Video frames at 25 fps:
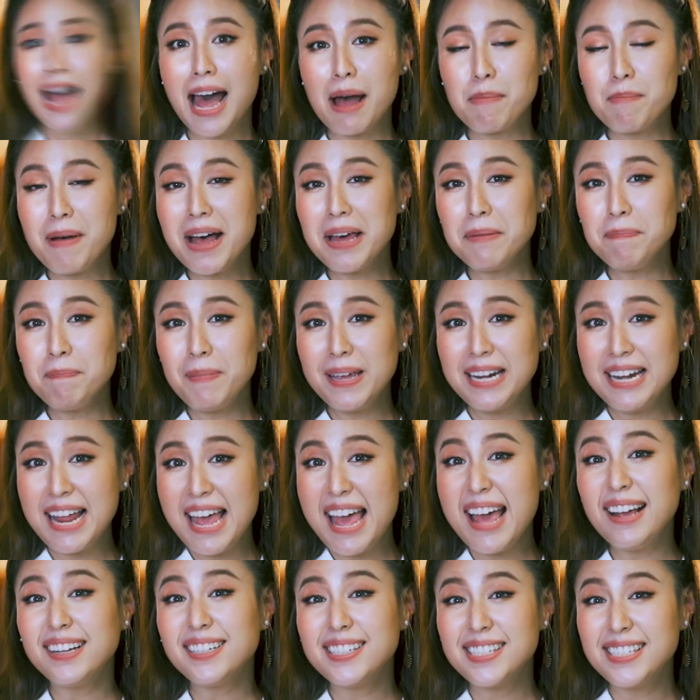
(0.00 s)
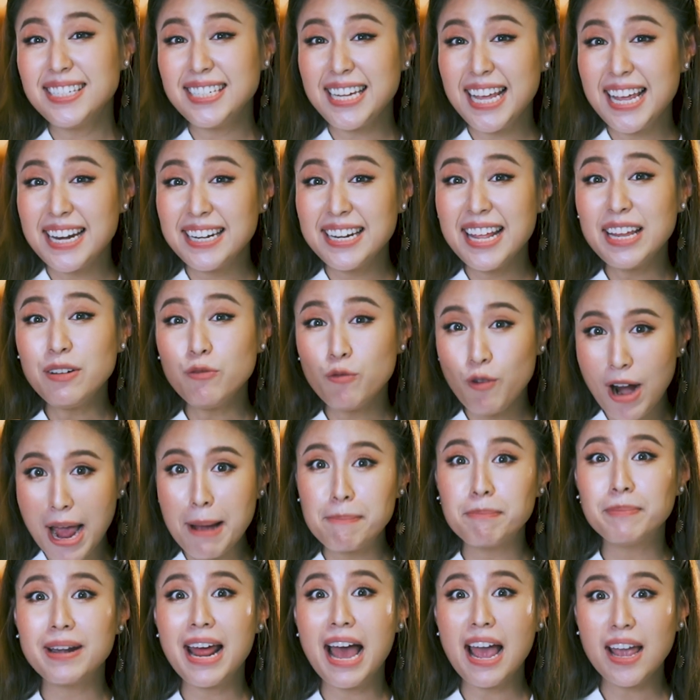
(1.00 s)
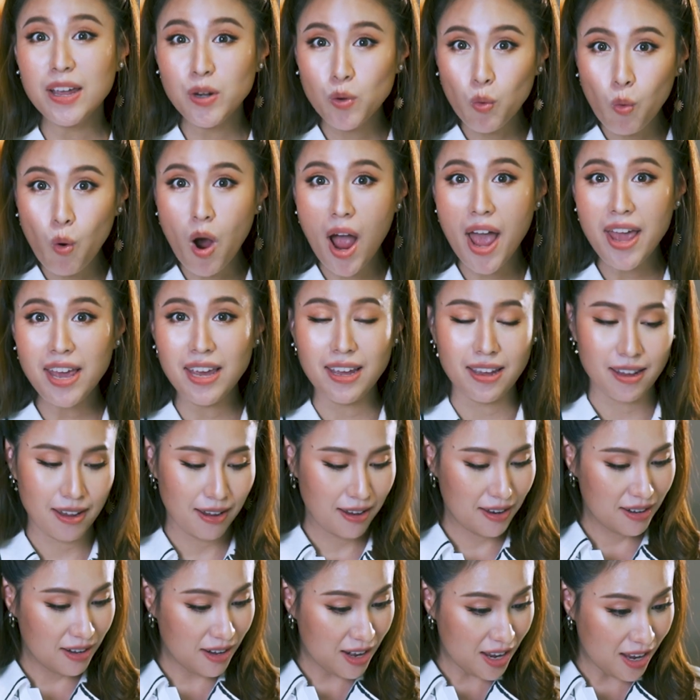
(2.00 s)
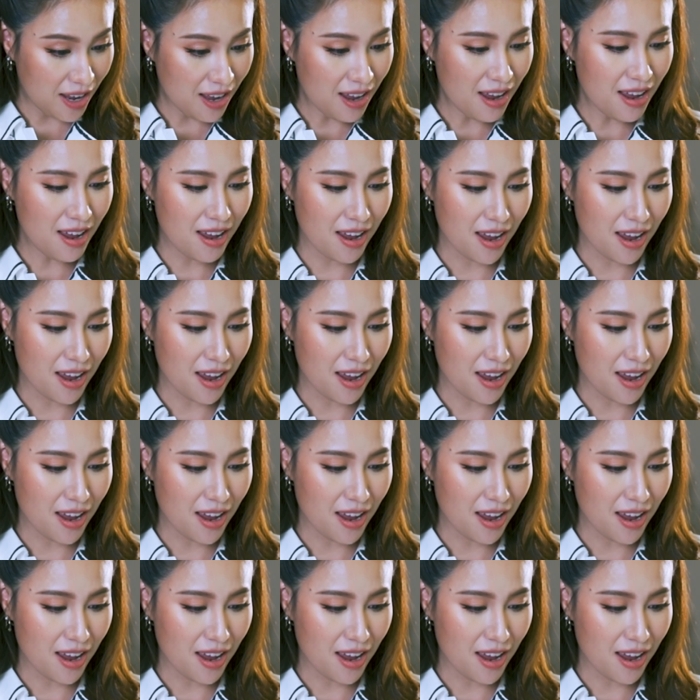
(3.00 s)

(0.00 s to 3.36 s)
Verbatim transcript: สามารถเป็น Extended RAM ได้ด้วย นี่